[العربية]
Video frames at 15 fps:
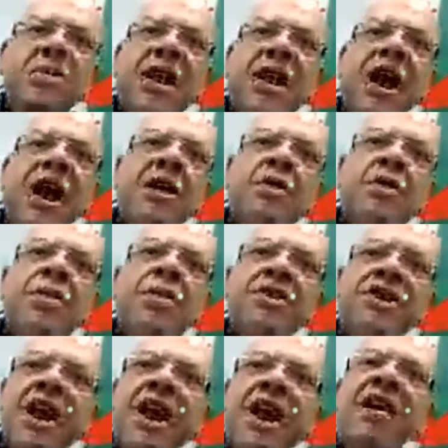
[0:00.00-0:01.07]
بطريقه غير
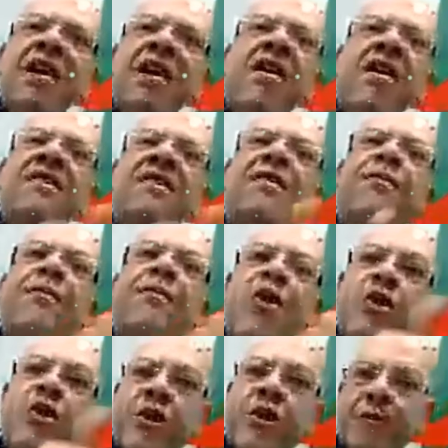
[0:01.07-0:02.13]
مباشره
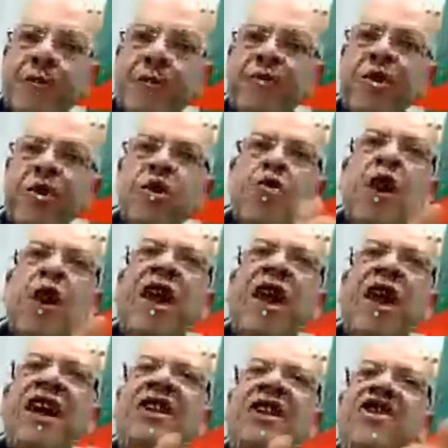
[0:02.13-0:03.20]
للتفون
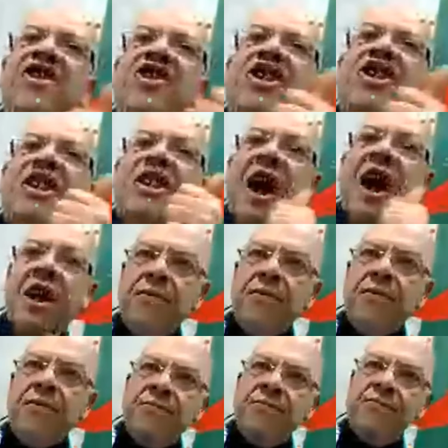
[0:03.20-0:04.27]
والقياده الجديده
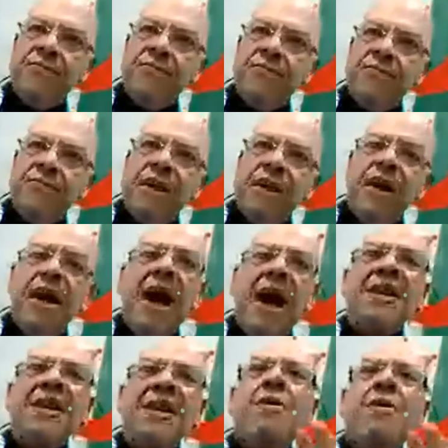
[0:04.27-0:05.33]

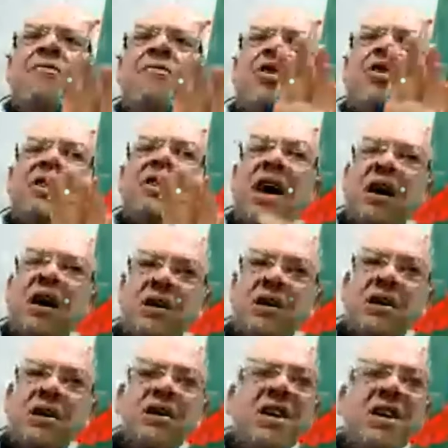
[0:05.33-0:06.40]
اعطيهم فرصه
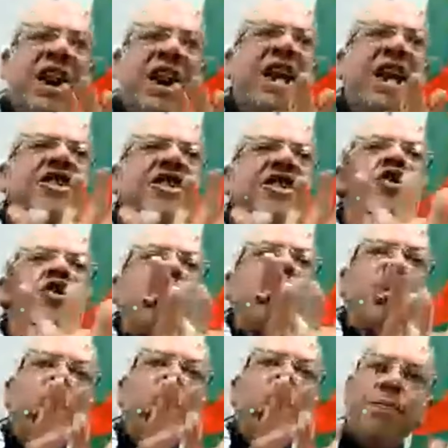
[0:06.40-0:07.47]
رايحين
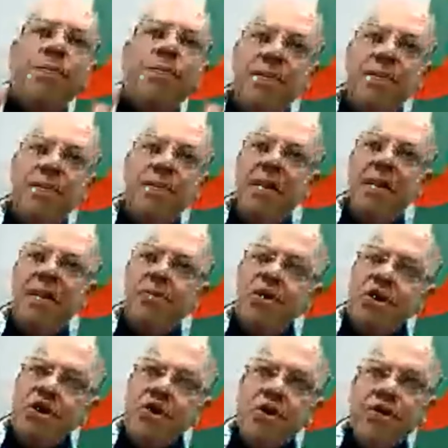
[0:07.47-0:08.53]
نشوفوهم
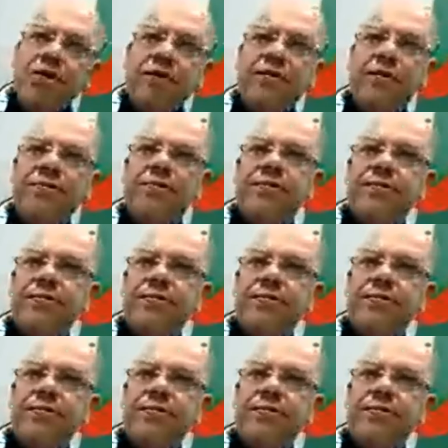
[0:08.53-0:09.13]
واش تشوف